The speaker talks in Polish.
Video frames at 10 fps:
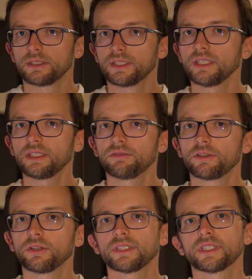Jednak
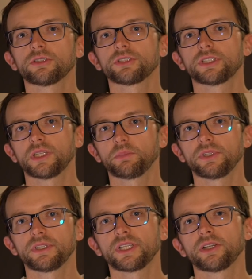wygląda na to, że ta
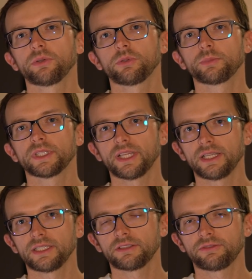polityka YouTube'a
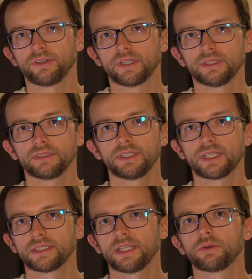dalej trwa i
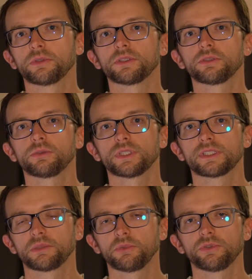kanały, które
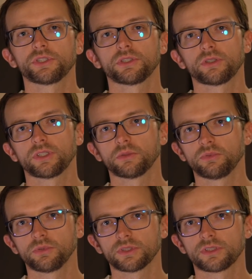zajmują się Koreą
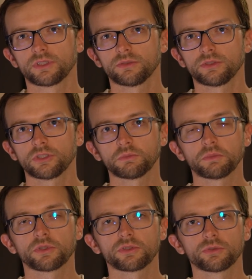Północną są po
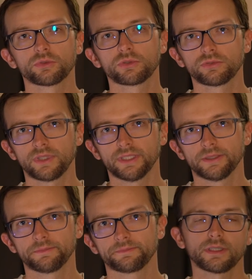prostu usuwane.